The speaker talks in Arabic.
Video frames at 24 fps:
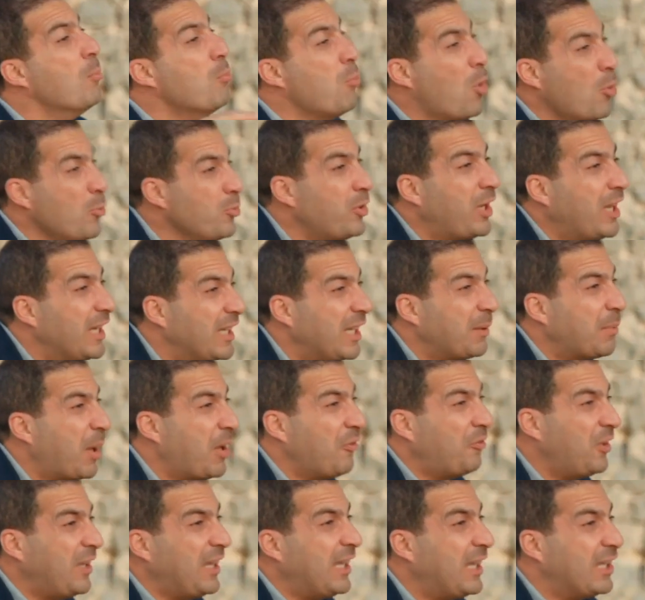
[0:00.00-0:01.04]
ممكن يبقى
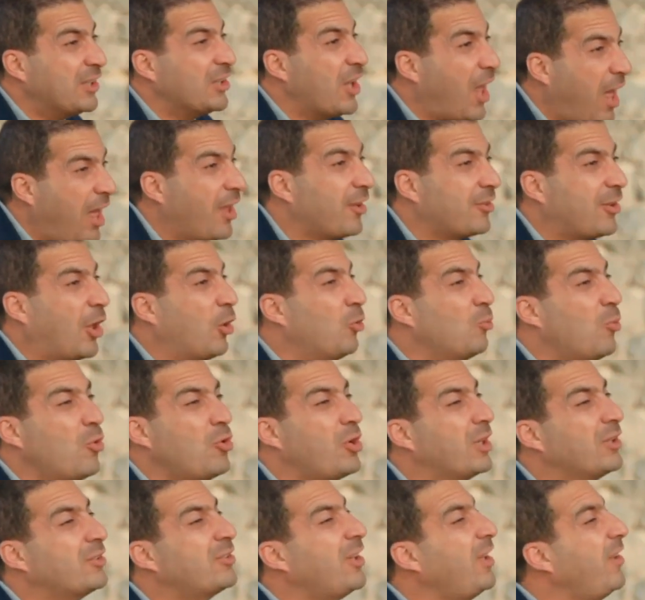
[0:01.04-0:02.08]
في نهضه
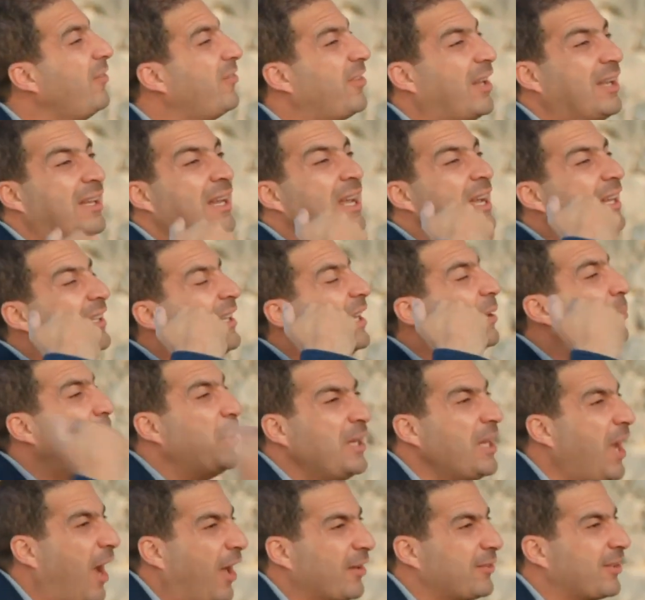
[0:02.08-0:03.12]
وممكن تحصل
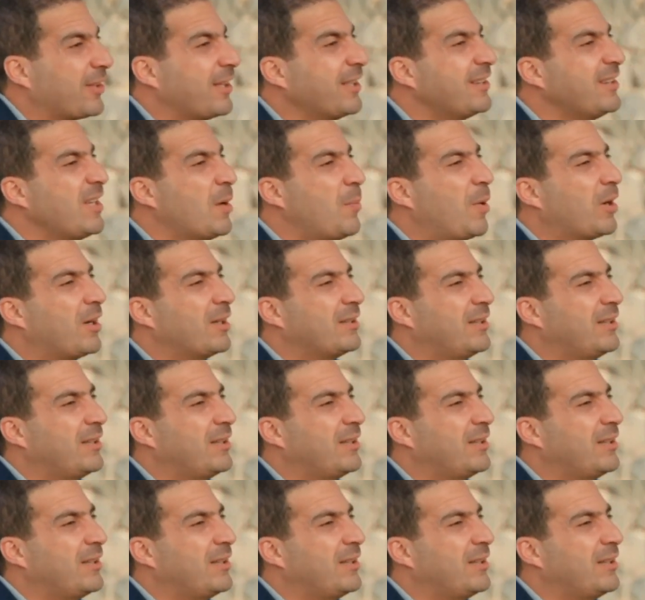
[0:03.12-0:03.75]
تتبني حضارتنا مره